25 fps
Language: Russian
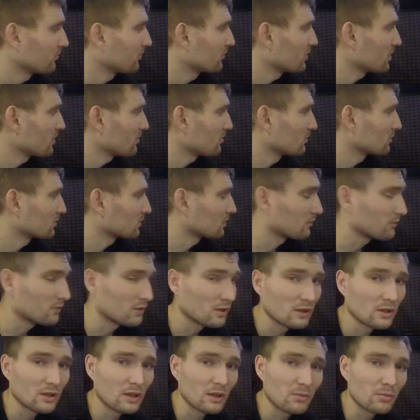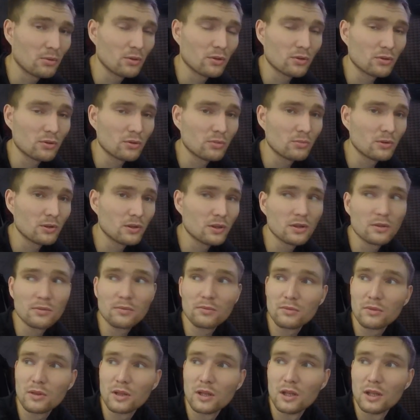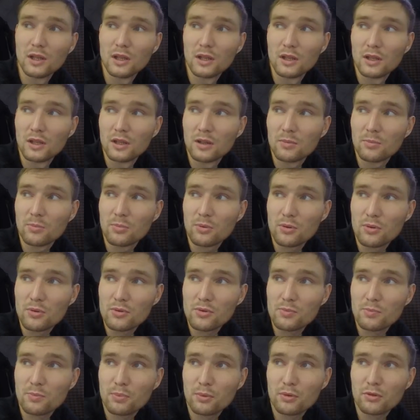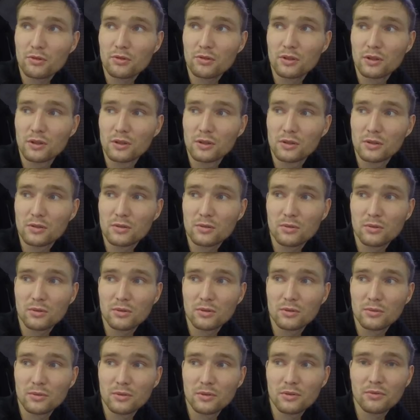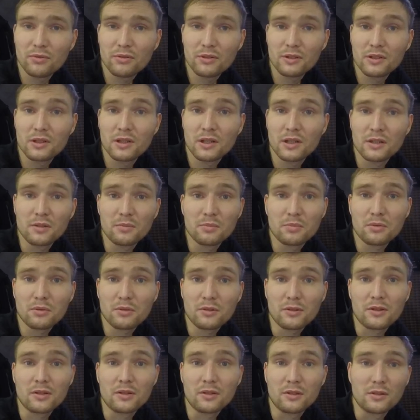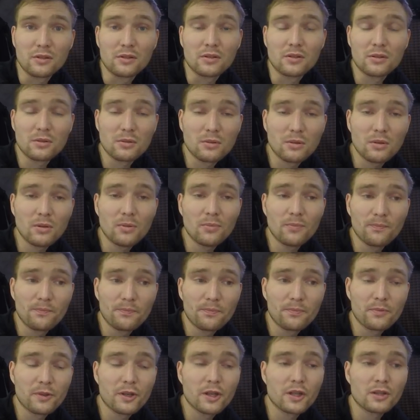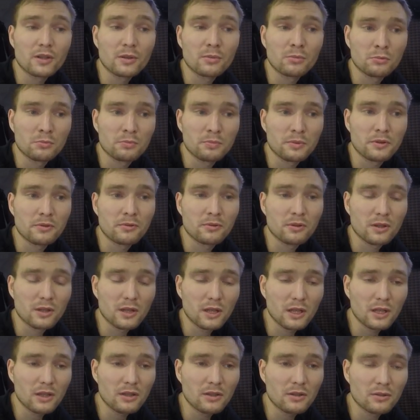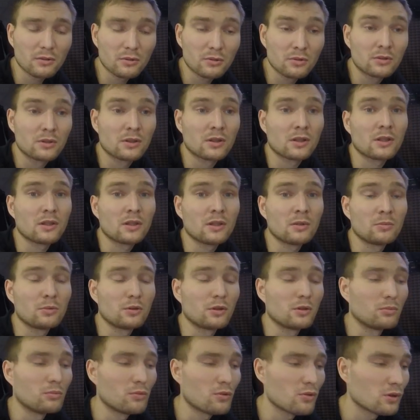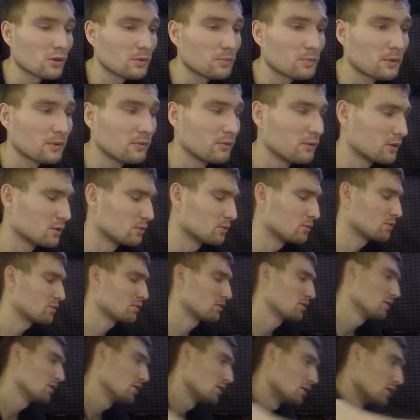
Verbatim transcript: не был-то в дальнобой, думаете, просто легко. Ну, нифига не просто нелегко. К этому привыкать. Кто-то к этому не может привыкнуть.